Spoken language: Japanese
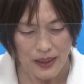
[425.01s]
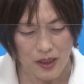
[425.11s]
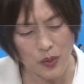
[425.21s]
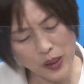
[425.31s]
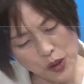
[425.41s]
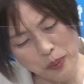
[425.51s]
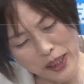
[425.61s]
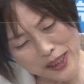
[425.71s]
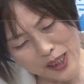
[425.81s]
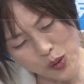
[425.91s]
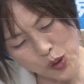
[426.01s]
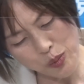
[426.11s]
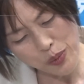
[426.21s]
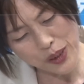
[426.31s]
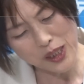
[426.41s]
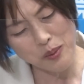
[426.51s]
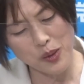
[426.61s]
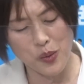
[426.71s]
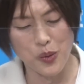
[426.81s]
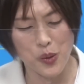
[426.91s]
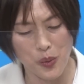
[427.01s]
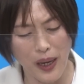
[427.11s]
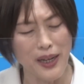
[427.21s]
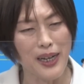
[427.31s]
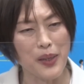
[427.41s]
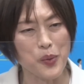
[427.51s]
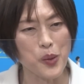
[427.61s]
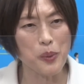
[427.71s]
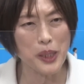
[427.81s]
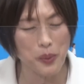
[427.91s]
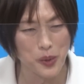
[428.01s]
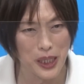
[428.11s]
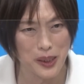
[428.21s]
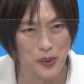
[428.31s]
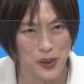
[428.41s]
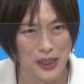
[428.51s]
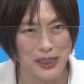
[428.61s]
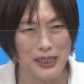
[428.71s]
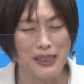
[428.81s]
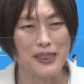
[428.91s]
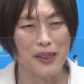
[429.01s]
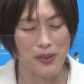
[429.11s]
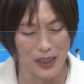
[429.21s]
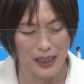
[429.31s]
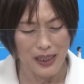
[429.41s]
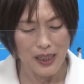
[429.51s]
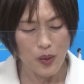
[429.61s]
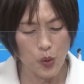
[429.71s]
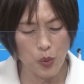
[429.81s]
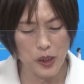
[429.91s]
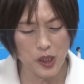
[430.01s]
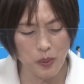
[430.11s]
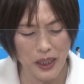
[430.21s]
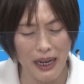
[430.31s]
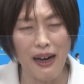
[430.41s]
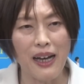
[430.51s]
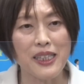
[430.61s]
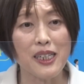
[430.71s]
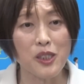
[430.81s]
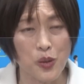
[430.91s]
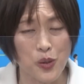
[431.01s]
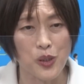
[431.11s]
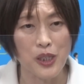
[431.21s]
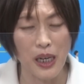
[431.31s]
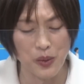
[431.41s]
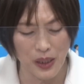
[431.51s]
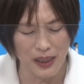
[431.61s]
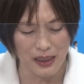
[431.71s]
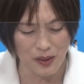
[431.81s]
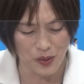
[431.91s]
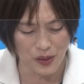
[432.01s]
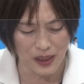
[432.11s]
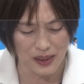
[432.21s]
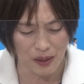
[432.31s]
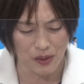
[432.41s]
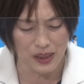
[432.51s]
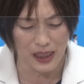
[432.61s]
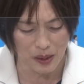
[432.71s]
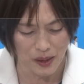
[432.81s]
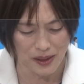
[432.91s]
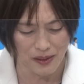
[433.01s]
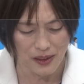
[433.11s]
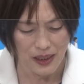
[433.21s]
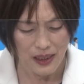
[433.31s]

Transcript: 実はの今言った1つ目、2つ目というのはあのこれまでも提起をしてきた政策でこの3つ目が新しくあの提案する政策になります、